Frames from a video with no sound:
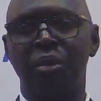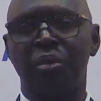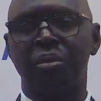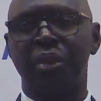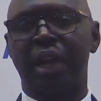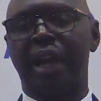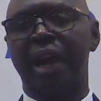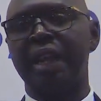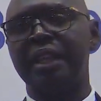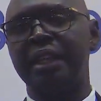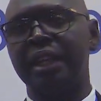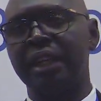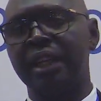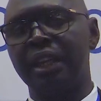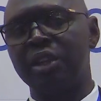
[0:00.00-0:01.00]
Dakar
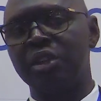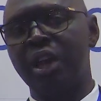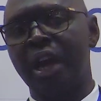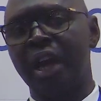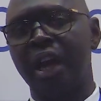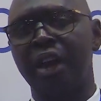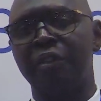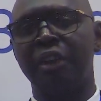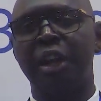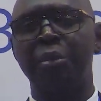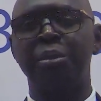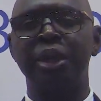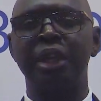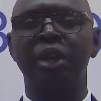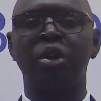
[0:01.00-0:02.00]
y était déjà avec
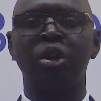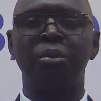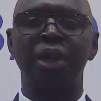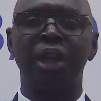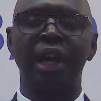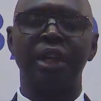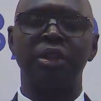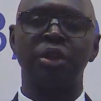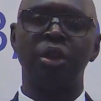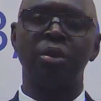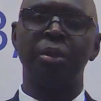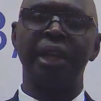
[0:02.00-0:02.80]
l'appui de communication,